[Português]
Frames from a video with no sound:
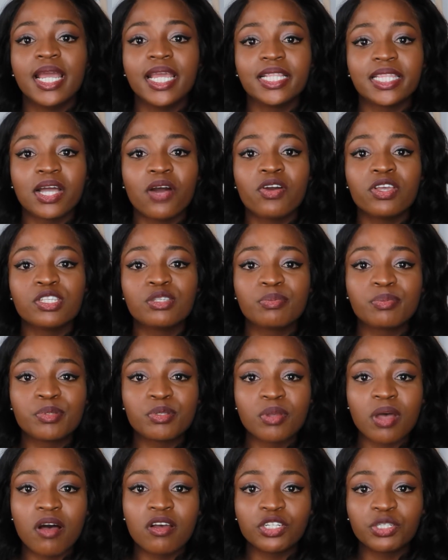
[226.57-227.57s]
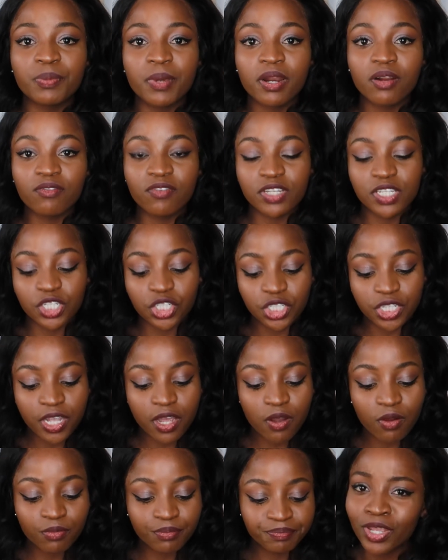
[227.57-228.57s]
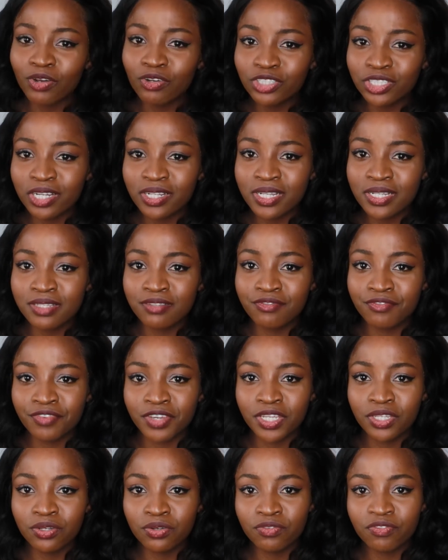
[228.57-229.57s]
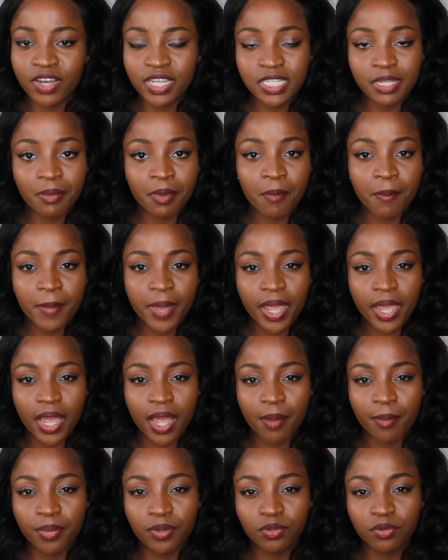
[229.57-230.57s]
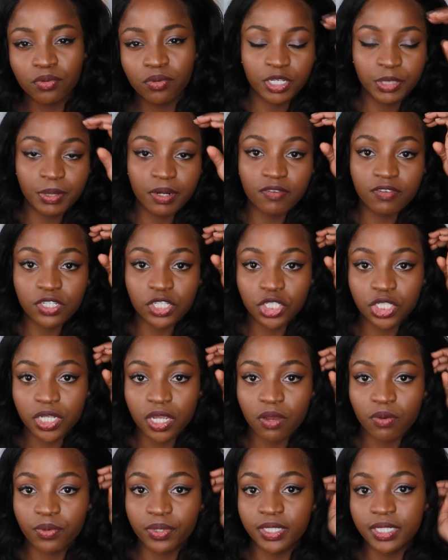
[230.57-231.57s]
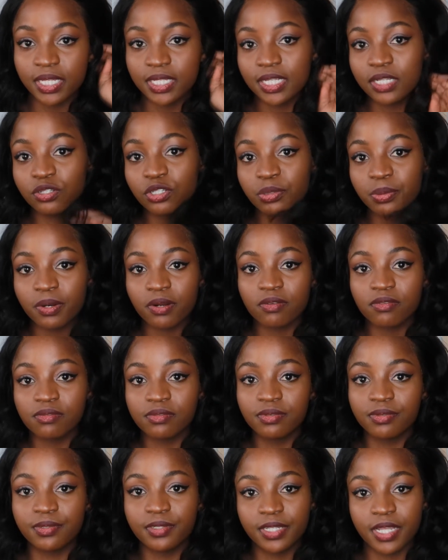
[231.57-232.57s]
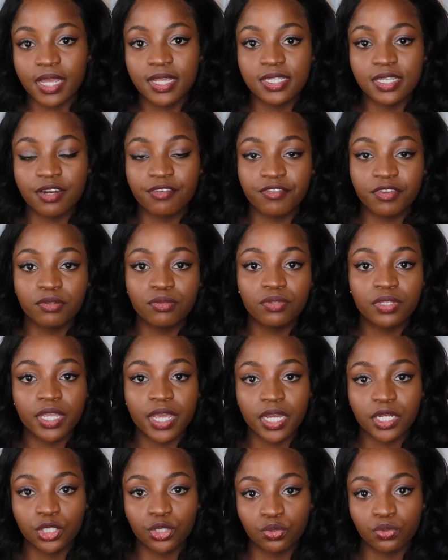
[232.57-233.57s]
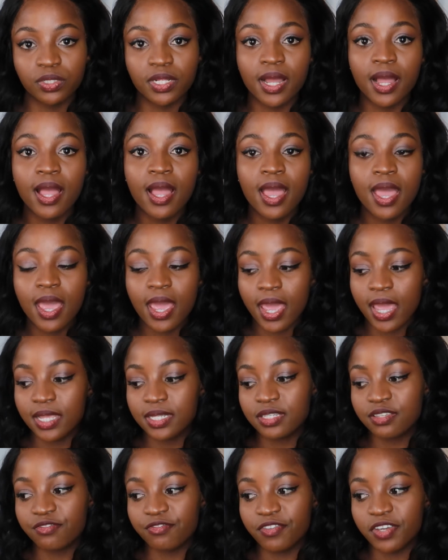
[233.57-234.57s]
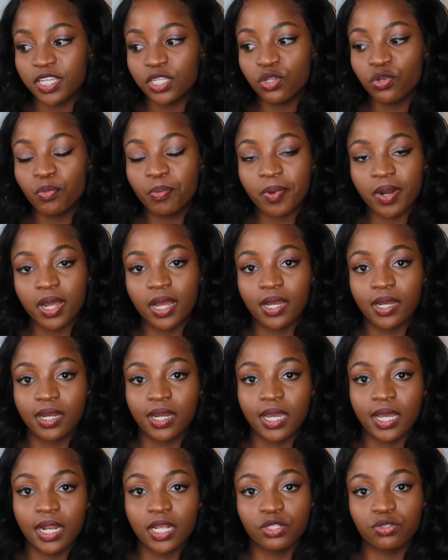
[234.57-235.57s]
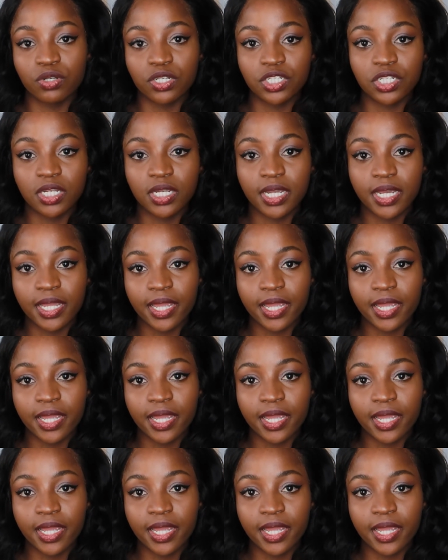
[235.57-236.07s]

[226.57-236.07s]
Então é isso pessoal, espero que vocês tenham gostado desse vídeo, vai ser bem rápido, espero que vocês tenham entendido, espero que tenha servido de ajuda esse vídeo para aquelas pessoas que